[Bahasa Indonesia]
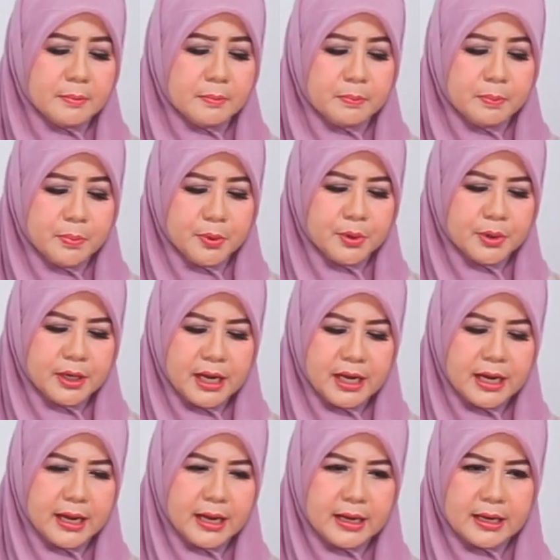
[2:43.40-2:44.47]
empuk
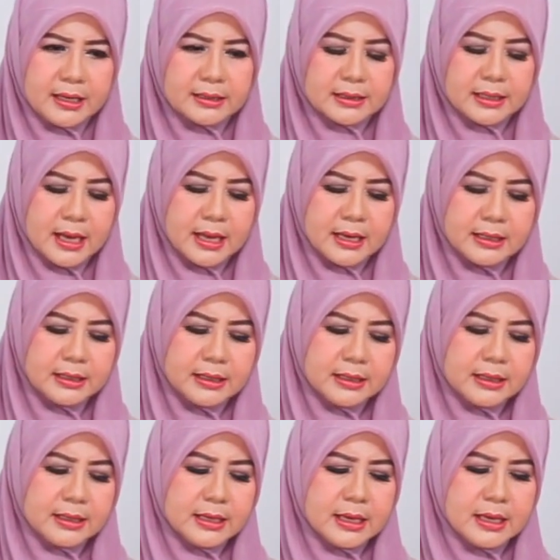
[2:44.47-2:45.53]
dan enak
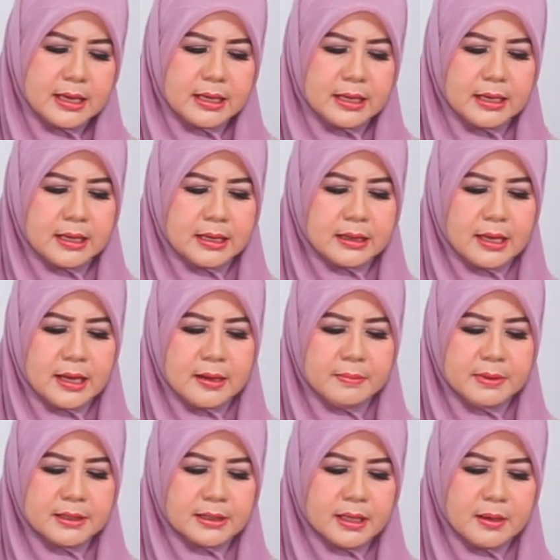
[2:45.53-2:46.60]
sekali kita
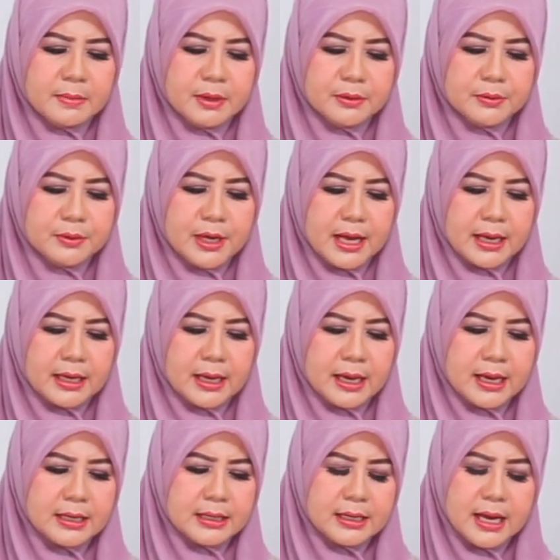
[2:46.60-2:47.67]
bisa
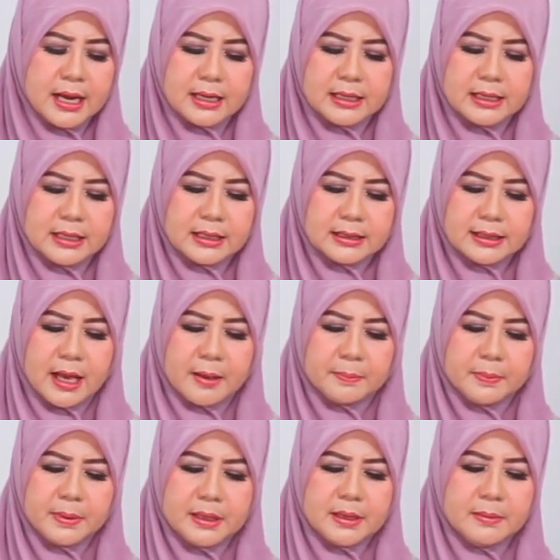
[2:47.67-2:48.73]
menggunakan daging
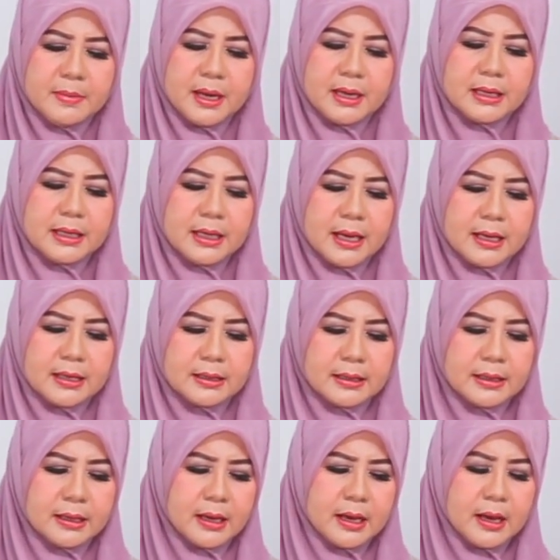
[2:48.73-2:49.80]
sapi
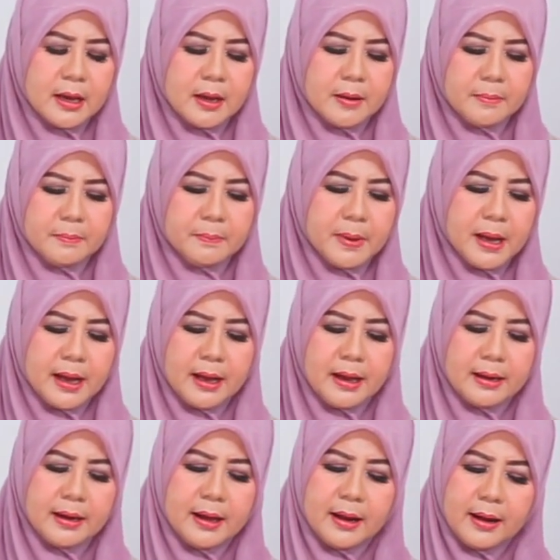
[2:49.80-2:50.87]
bagian
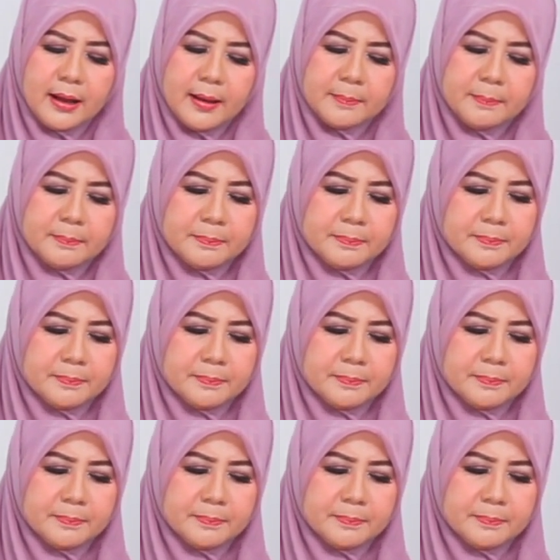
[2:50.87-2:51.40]
paha dalam